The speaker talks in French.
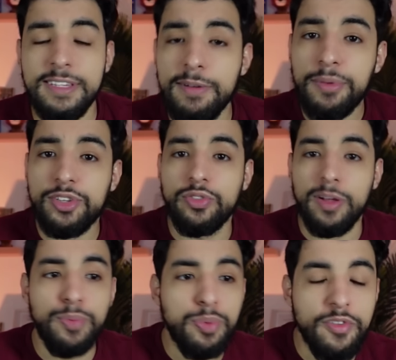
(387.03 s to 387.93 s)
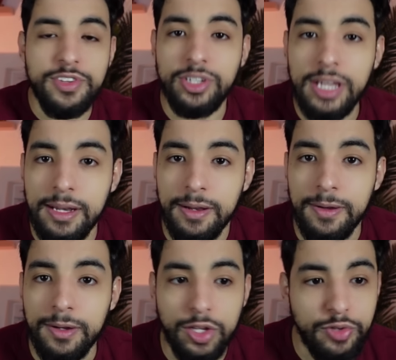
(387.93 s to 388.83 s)
C'est pas parce que tu vas être plus professionnel,
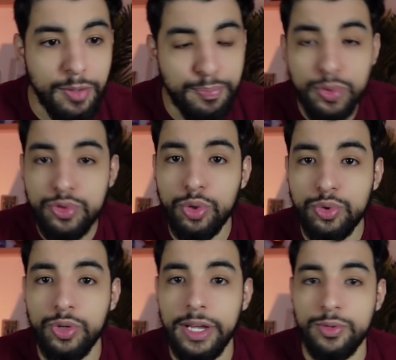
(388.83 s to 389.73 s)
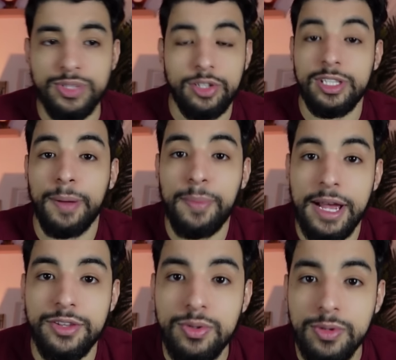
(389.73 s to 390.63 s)
que tu vas être plus structuré et tout ça dans ta
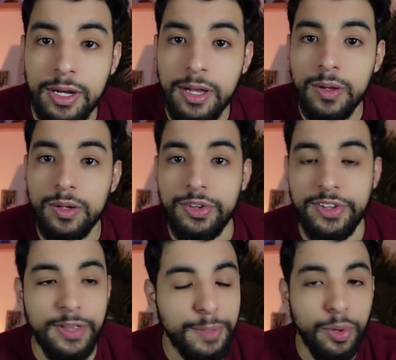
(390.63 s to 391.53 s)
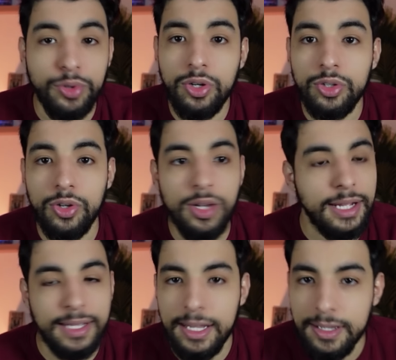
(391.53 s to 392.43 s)
préparation, que ça veut dire pour autant que
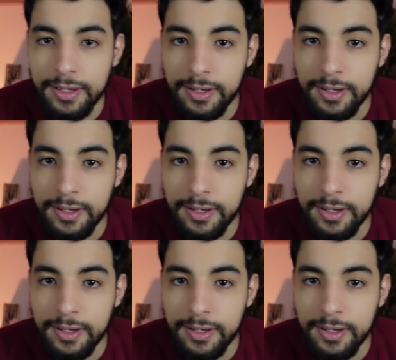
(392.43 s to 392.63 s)
la Cannes